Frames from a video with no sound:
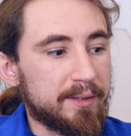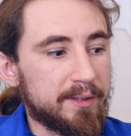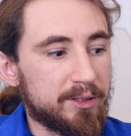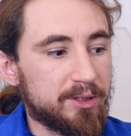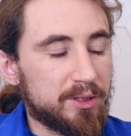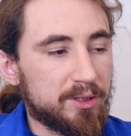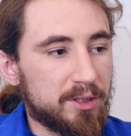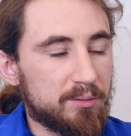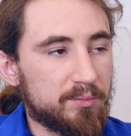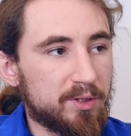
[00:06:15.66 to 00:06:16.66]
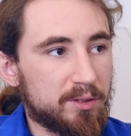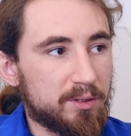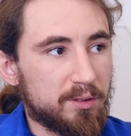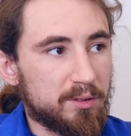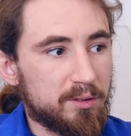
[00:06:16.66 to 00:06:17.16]
Gdzieś tam
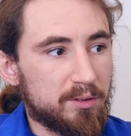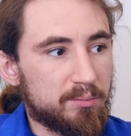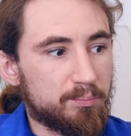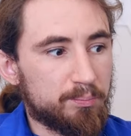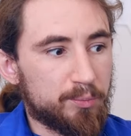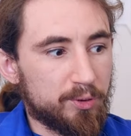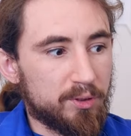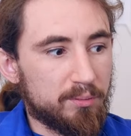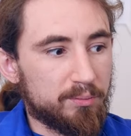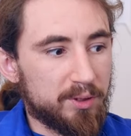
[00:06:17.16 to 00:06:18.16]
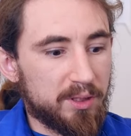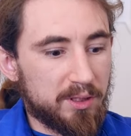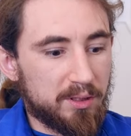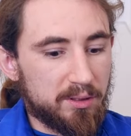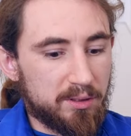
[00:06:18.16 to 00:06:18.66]
e,
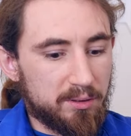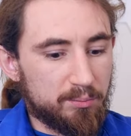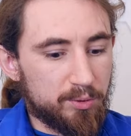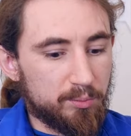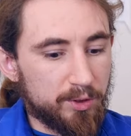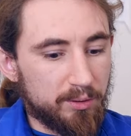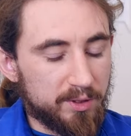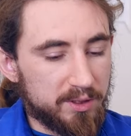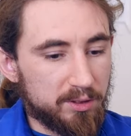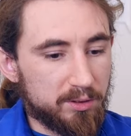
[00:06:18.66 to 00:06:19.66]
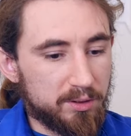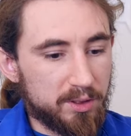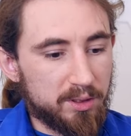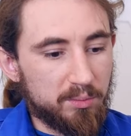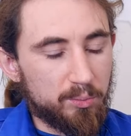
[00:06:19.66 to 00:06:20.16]
podobnie próbujemy
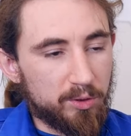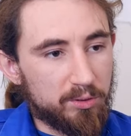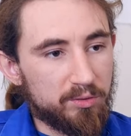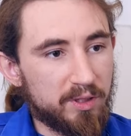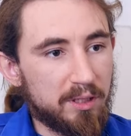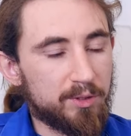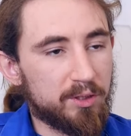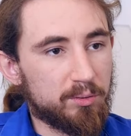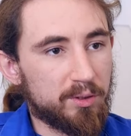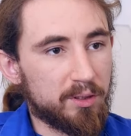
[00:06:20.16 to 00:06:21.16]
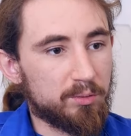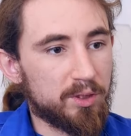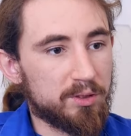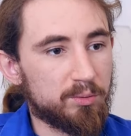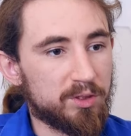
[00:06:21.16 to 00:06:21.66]
zarządzać tymi porodówkami, które,
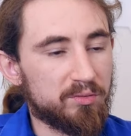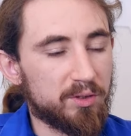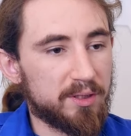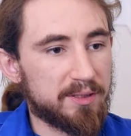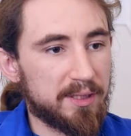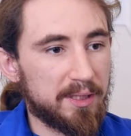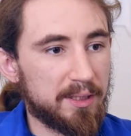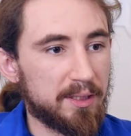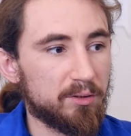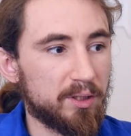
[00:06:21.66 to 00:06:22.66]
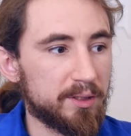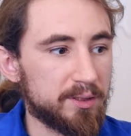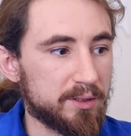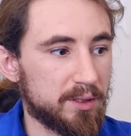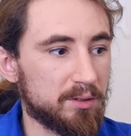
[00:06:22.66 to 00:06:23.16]
które są żywione z ręki, no ale
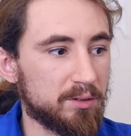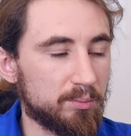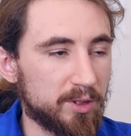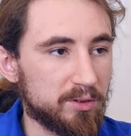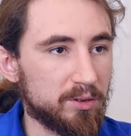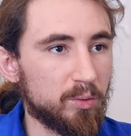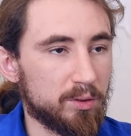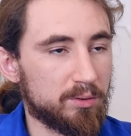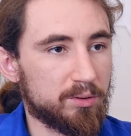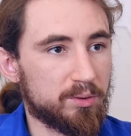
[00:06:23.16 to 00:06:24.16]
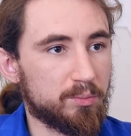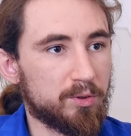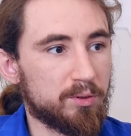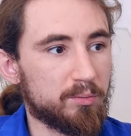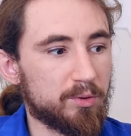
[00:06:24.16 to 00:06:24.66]
niestety to pracochłonność,
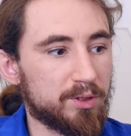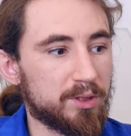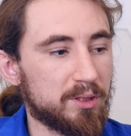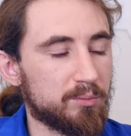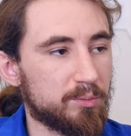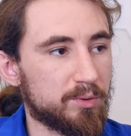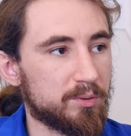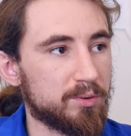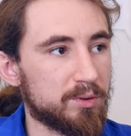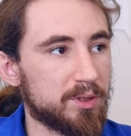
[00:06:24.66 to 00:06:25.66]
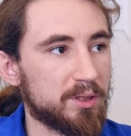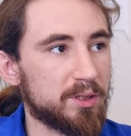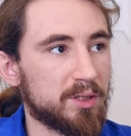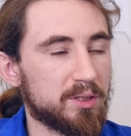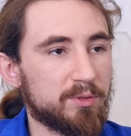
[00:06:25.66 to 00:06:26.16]
bo, bo gdzieś tam po prostu
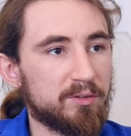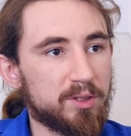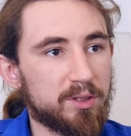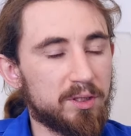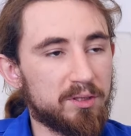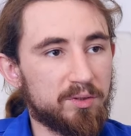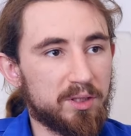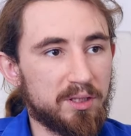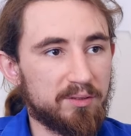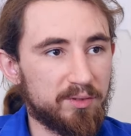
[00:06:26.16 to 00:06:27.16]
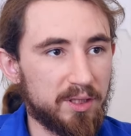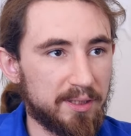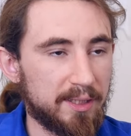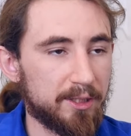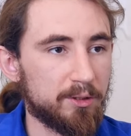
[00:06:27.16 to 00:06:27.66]
codziennie trzeba sprawdzić, czy te zwierzęta
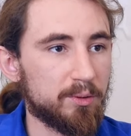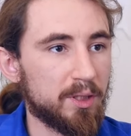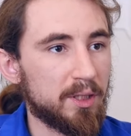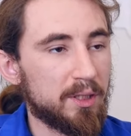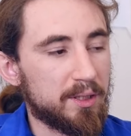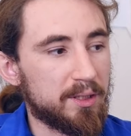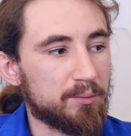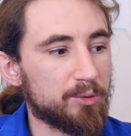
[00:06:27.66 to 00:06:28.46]
wyjadają i na